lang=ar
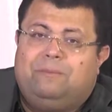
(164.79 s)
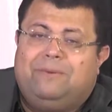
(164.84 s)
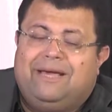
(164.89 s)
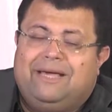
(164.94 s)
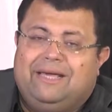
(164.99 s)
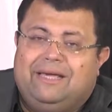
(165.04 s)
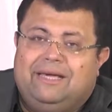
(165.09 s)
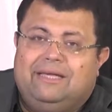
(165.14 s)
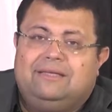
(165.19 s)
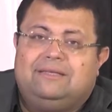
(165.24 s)

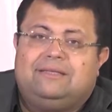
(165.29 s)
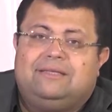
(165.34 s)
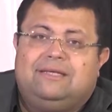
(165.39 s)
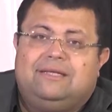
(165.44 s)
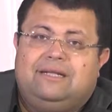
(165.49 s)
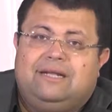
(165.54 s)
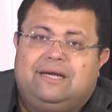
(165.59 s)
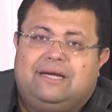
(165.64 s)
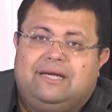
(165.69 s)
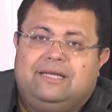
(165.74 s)
بينت
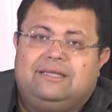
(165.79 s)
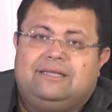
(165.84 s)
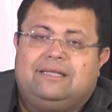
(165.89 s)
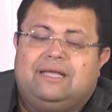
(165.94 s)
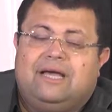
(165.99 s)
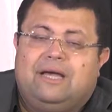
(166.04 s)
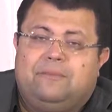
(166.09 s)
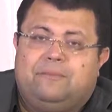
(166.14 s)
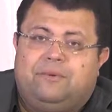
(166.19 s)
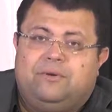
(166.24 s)
انك
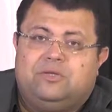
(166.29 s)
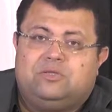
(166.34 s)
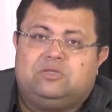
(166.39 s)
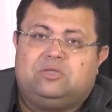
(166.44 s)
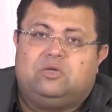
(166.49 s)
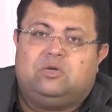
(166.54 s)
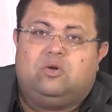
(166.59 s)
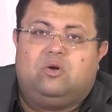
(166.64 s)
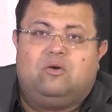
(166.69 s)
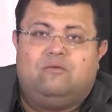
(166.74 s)
انت a
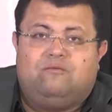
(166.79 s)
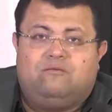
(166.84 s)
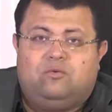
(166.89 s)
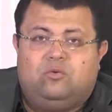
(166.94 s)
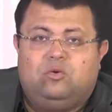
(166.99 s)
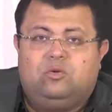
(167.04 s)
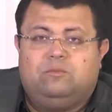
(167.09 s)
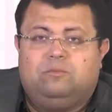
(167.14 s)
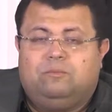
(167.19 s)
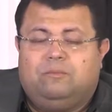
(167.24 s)
person of
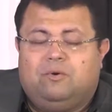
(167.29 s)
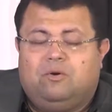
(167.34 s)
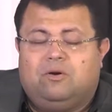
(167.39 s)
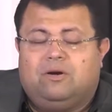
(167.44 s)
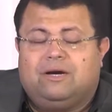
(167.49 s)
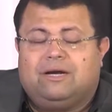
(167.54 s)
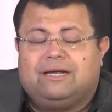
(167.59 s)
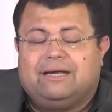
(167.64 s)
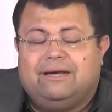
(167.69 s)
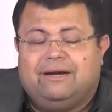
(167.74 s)
good
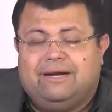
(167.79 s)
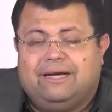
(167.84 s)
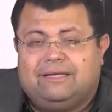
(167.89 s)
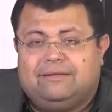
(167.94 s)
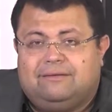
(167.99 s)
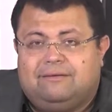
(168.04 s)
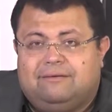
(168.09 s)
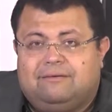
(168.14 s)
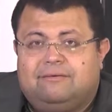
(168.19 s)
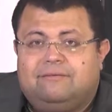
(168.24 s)
moral
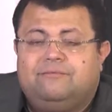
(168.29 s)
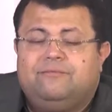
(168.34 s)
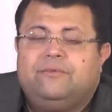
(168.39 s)
character